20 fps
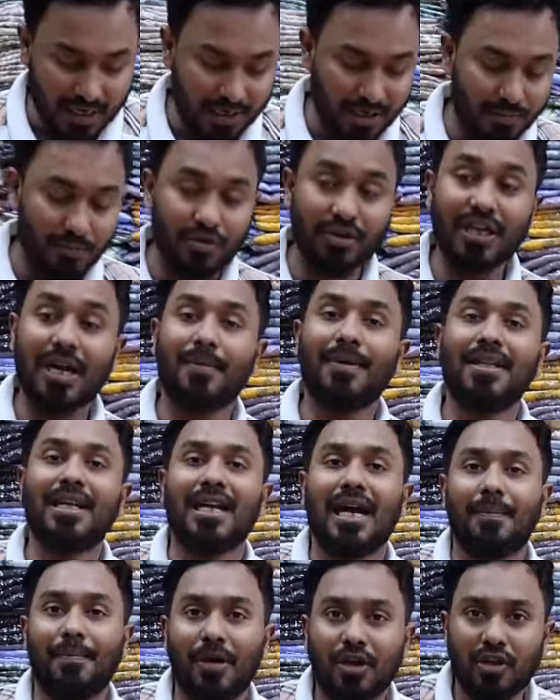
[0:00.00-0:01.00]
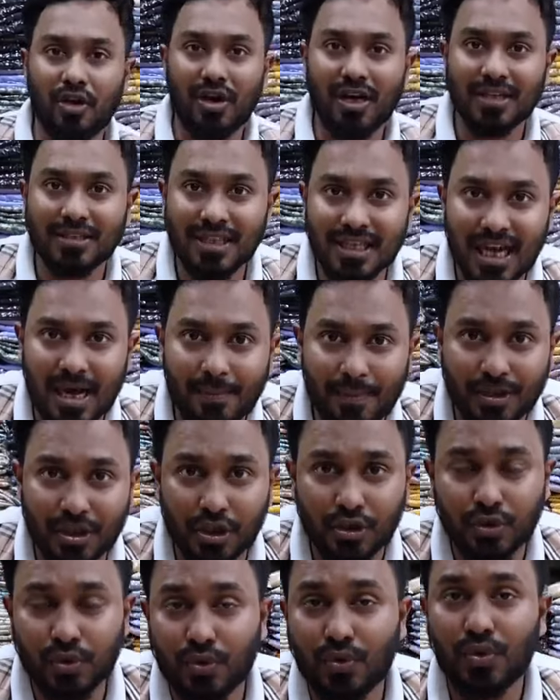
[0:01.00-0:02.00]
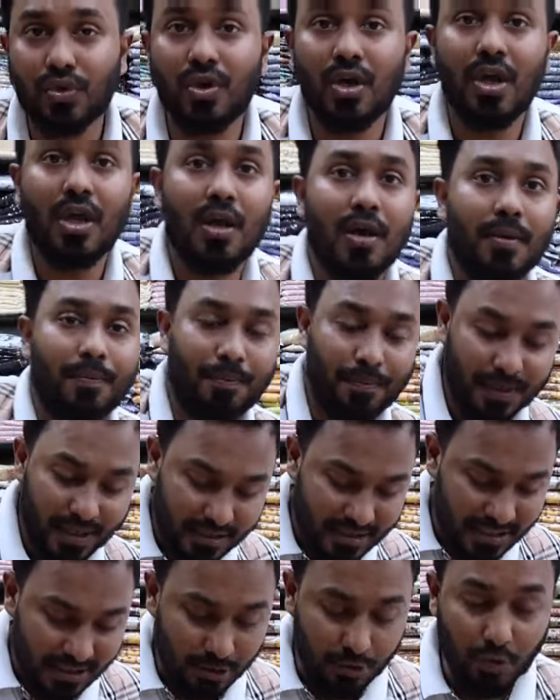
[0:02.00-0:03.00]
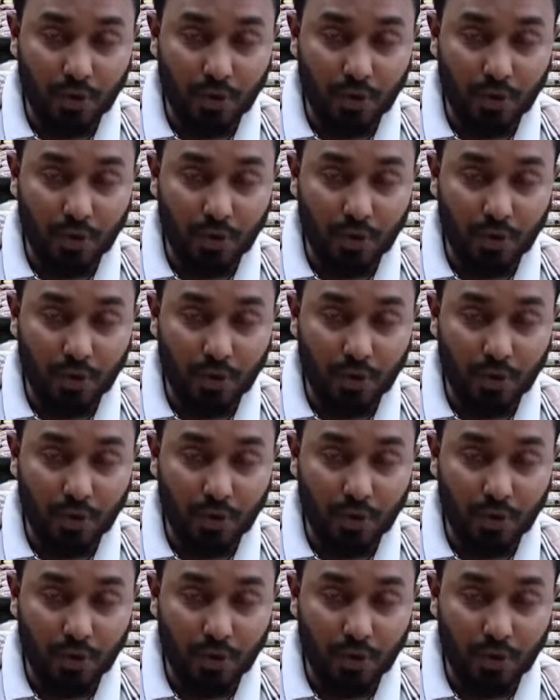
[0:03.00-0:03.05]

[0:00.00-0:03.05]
কার্ডের মধ্যে আমাদের নাম্বার দেওয়া আছে আমাদের শুধু পেজে হ্যাঁ।